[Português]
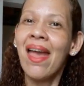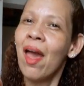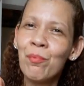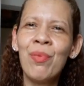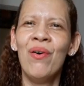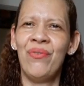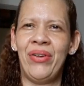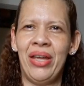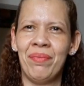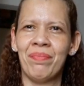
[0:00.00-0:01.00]
É bom
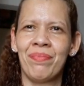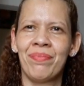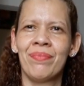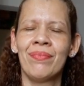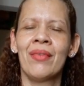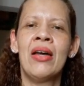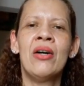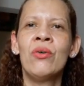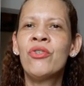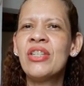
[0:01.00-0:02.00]
ver.
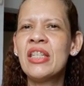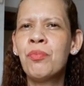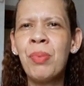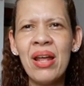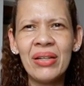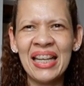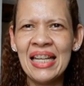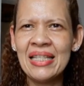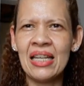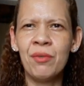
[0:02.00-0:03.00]
O desespero que
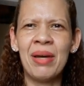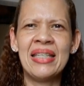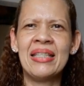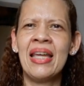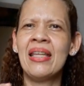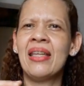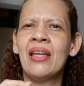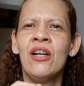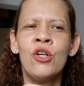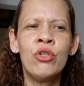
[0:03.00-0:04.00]
aqueles animais
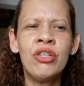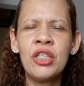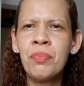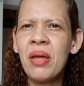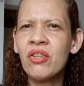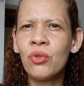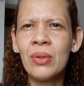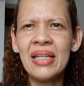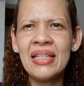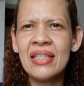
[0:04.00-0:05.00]
sentem, o desespero de
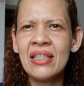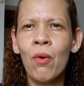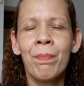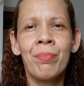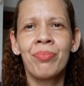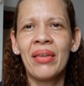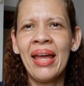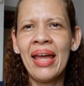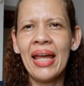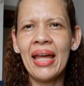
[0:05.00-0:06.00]
quando eles estão
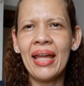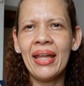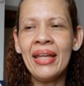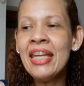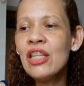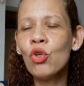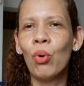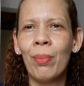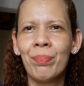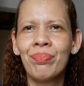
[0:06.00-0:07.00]
é,
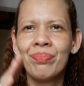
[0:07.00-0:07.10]
indo,